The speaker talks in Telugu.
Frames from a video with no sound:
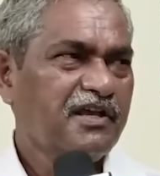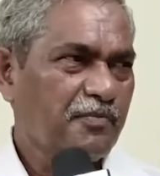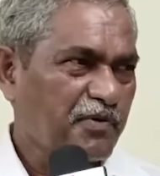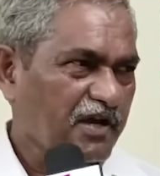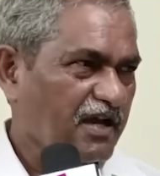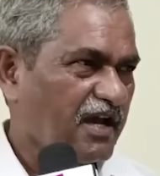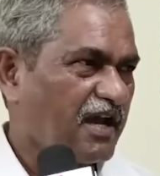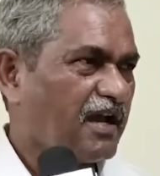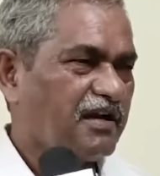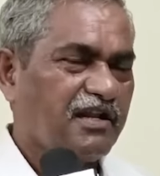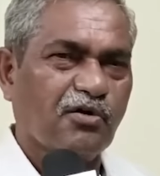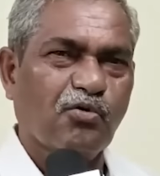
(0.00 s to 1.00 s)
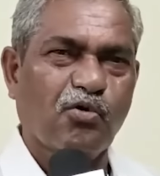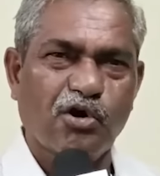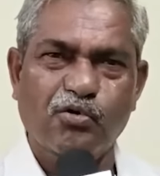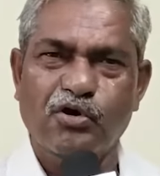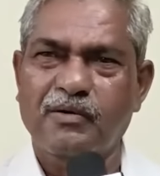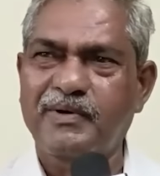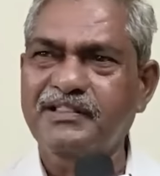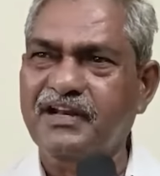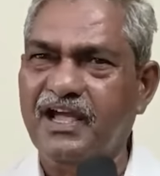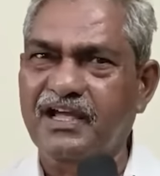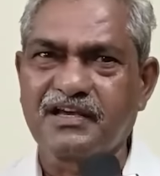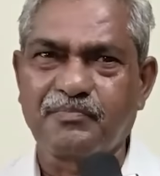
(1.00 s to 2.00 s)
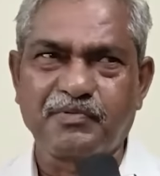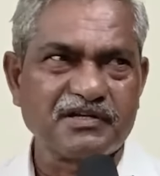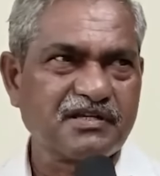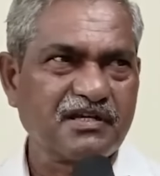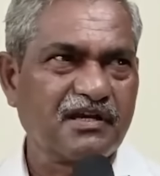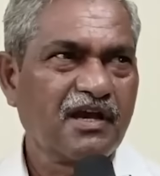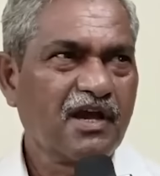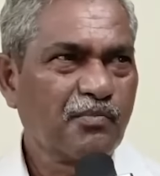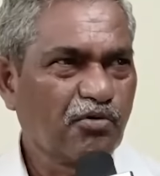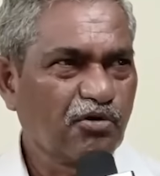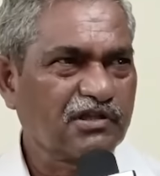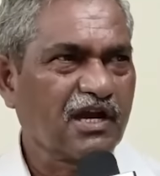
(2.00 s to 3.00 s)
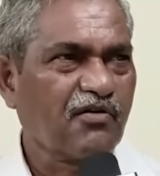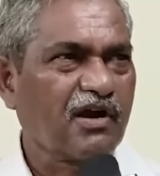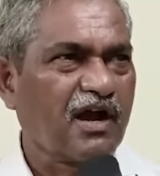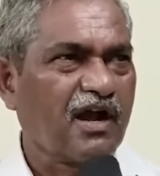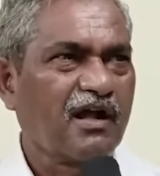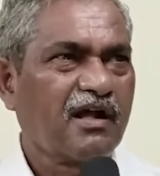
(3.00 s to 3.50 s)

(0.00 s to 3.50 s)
ఇప్పటికే నీకు కోడిగుడ్ల మంత్రి అని చెప్పేసి పూర్తిగా ఒక